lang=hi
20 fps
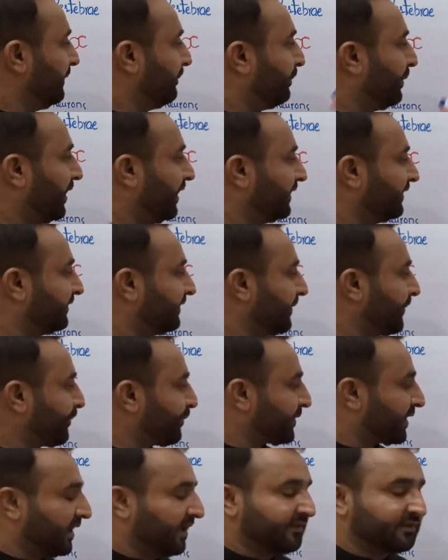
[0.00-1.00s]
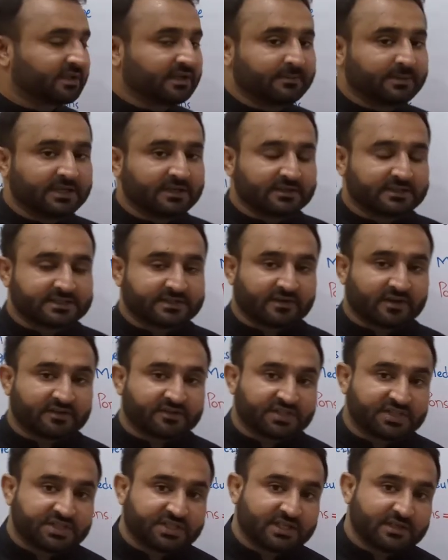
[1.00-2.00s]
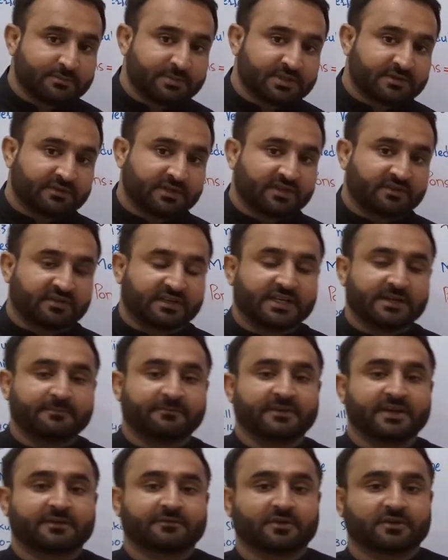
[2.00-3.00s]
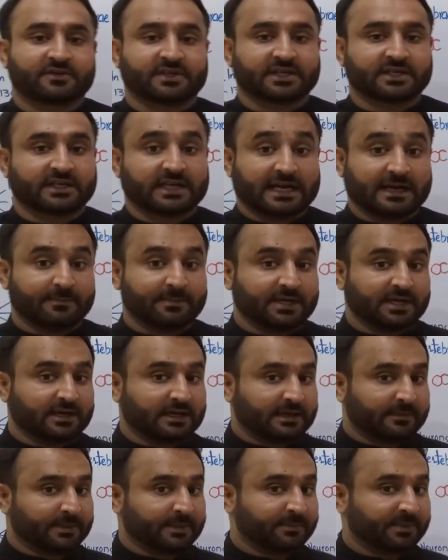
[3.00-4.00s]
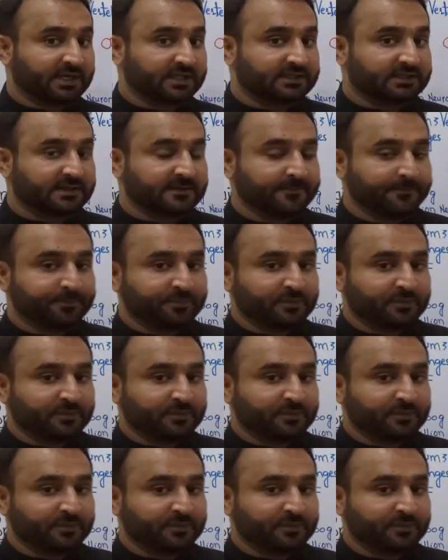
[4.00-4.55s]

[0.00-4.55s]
पॉन्स इसके बाद ट्रांजिशन बिटवीन स्लीप वेकफुल साइकिल अब ना हमने पढ़ा था